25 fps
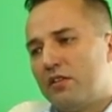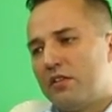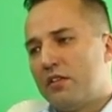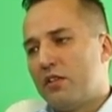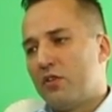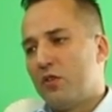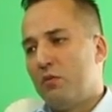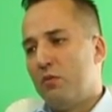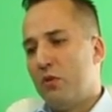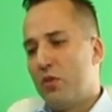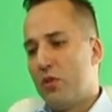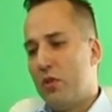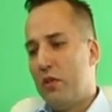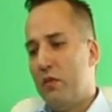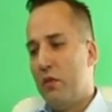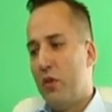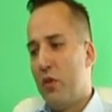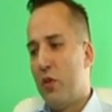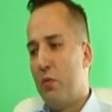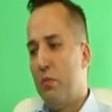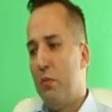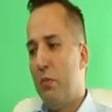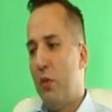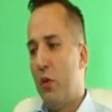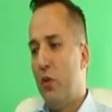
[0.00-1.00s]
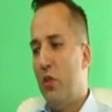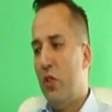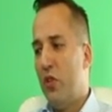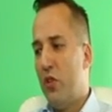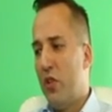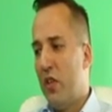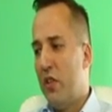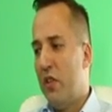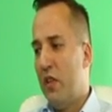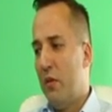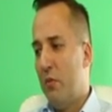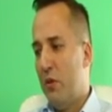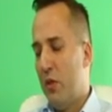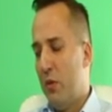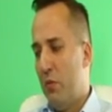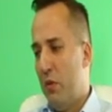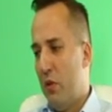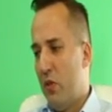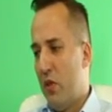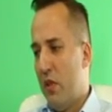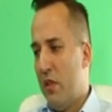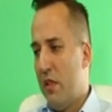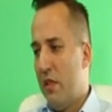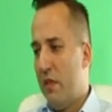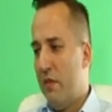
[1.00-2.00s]
To znaczy możliwość podniesienia
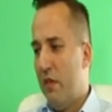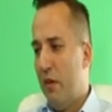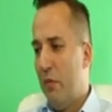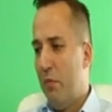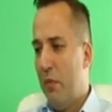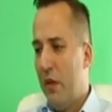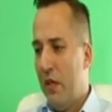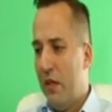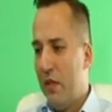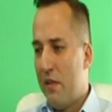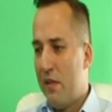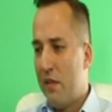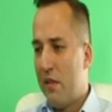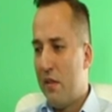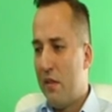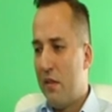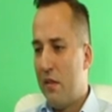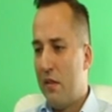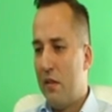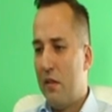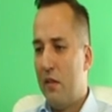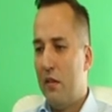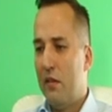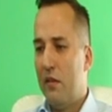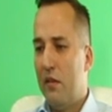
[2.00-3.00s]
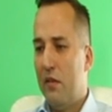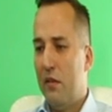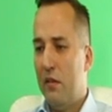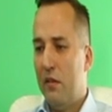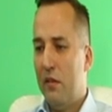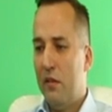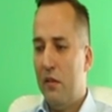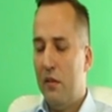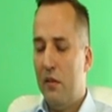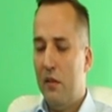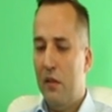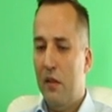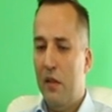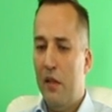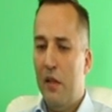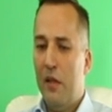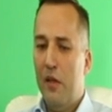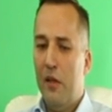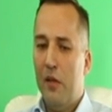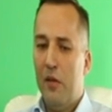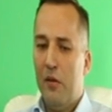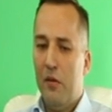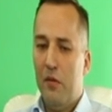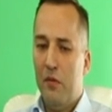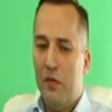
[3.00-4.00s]
bezpieczeństwa bez
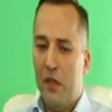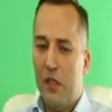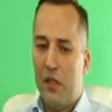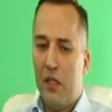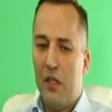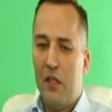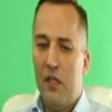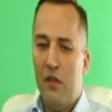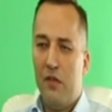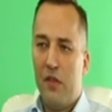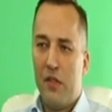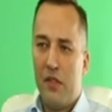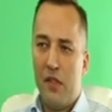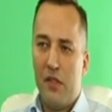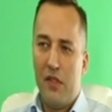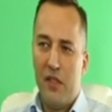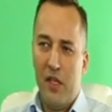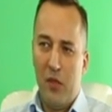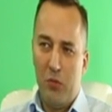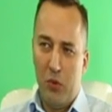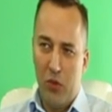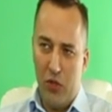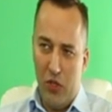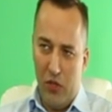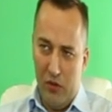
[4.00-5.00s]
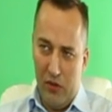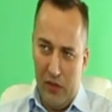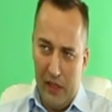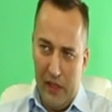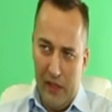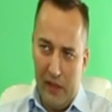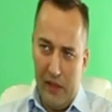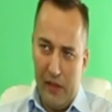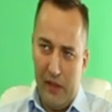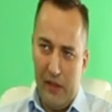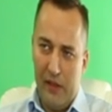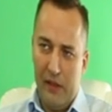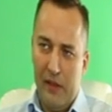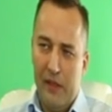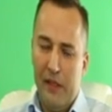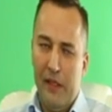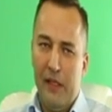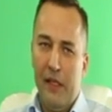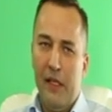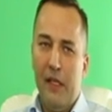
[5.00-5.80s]
y, wielkich inwestycji na początek